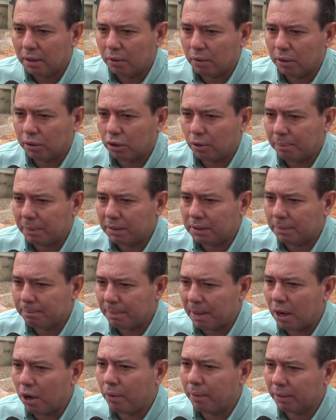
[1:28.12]
Nuestro
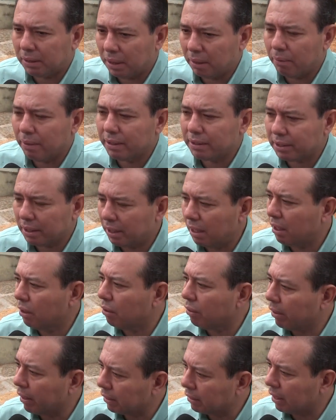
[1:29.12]
principal objetivo es seguir
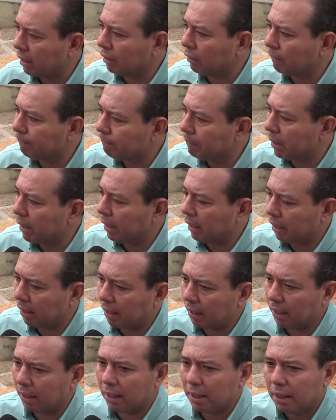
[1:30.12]
concretando
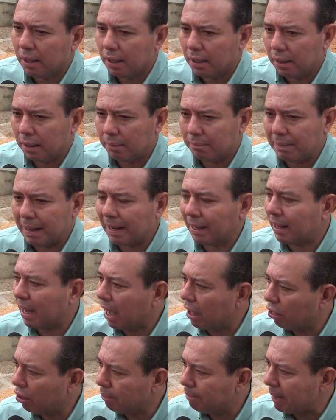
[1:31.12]
eh,
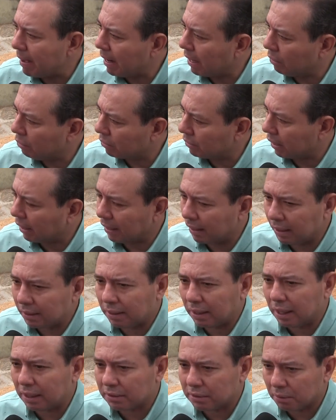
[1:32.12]
mercados para nuestra
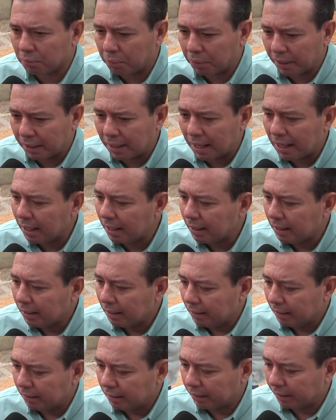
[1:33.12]
genética cebuina.
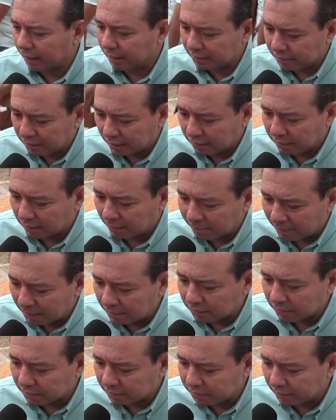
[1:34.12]

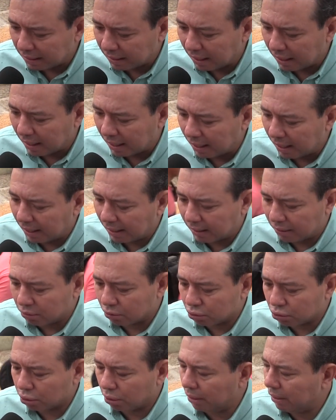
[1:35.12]
Recientemente se ha
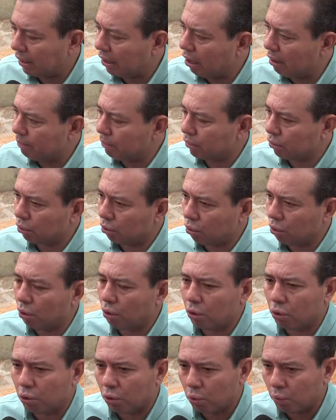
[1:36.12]
consolidado el
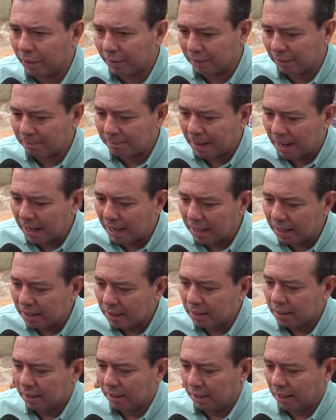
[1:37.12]
protocolo con Guatemala.
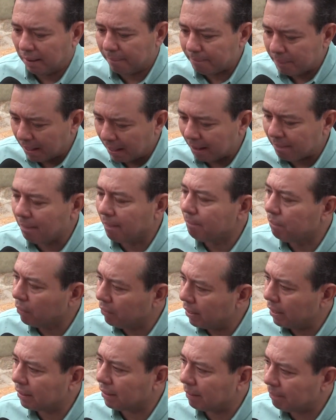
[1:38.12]
Esperamos
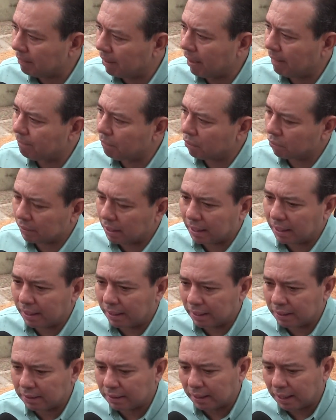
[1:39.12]
poder también exportar
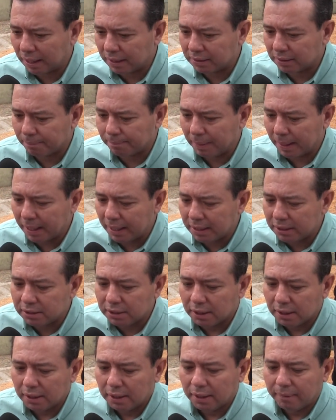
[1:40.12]
genética a ese
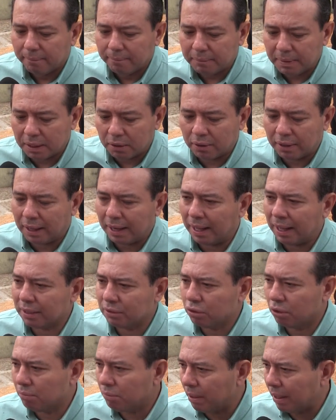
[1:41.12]
país. Viene una
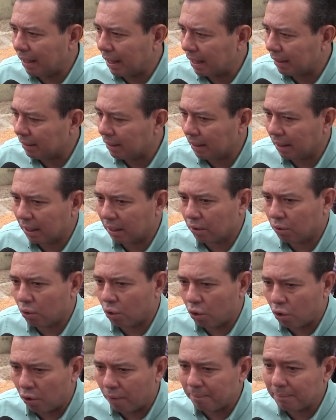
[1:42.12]
delegación muy grande de
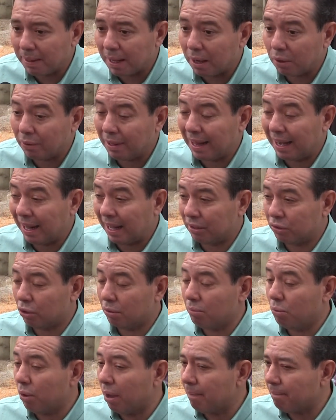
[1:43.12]
Colombia, una
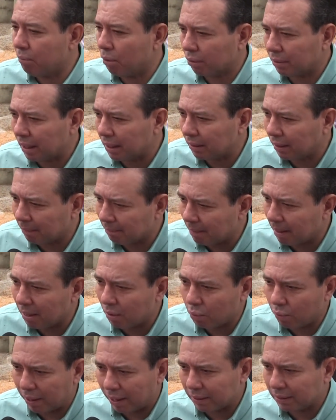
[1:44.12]
delegación muy importante,
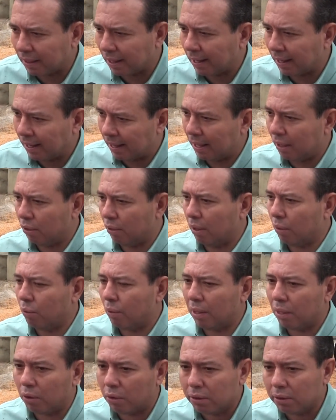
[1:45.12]
más de 40 ganaderos de
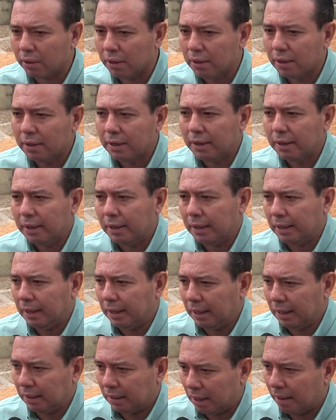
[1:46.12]
Ecuador,
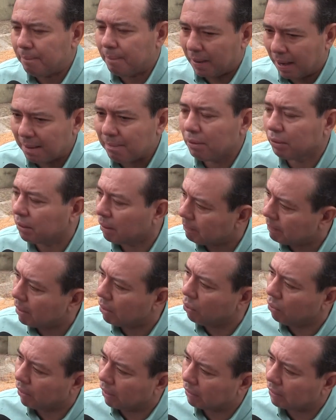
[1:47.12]
eh, que esperamos
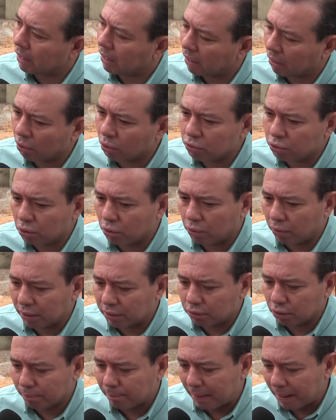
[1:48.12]
también concretar negocios
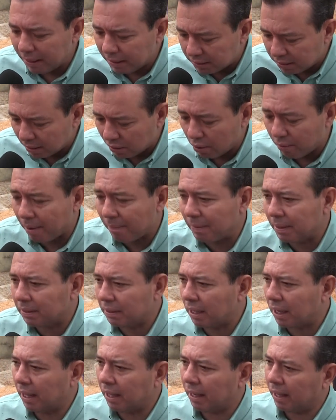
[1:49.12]
con esos países y
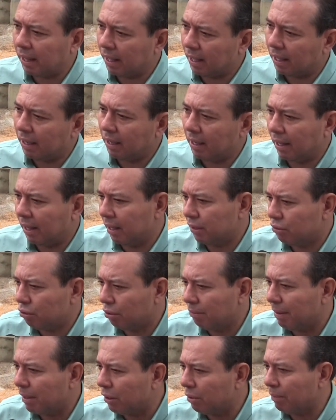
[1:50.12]
obviamente la
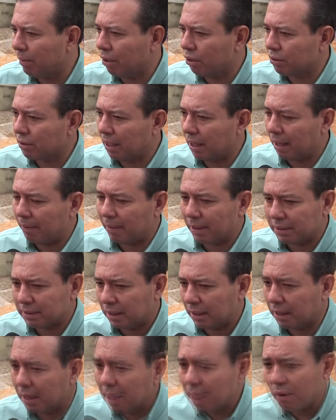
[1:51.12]
delegación más numerosa es la de Brasil.